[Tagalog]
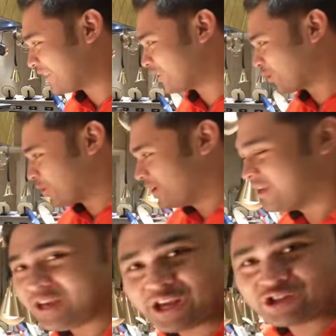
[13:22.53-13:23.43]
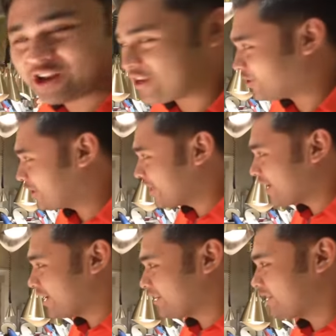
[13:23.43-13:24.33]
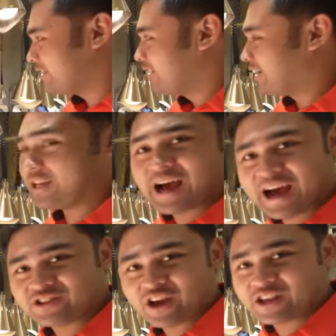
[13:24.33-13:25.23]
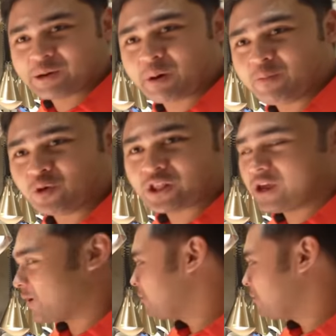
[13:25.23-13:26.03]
So, i-slice niya na, inahasa niya mabuti.